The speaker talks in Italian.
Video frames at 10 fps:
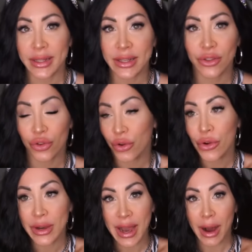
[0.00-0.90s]
dentro
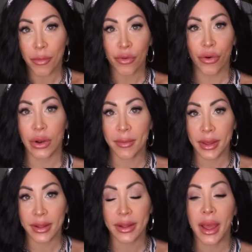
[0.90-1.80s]
io li amo
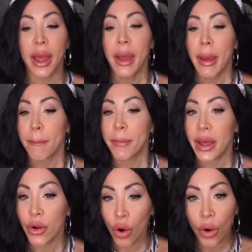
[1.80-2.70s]
follemente
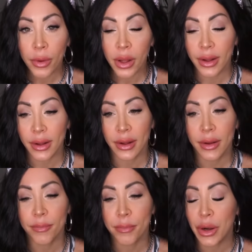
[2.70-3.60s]
però
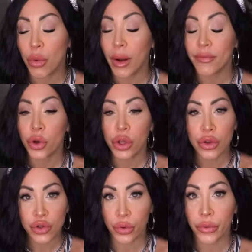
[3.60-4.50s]
eh, per quanto
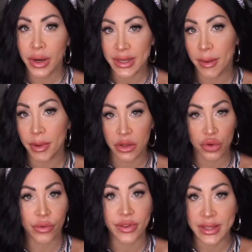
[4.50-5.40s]
io sono una sapete
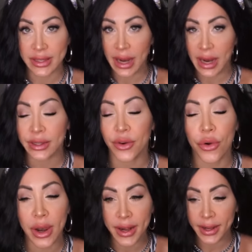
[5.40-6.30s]
sono fissata
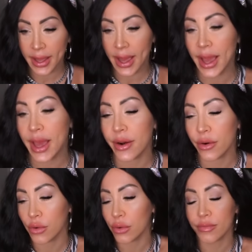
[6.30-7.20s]
con l'air care
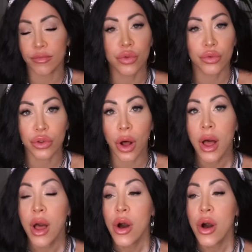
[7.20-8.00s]
con tutto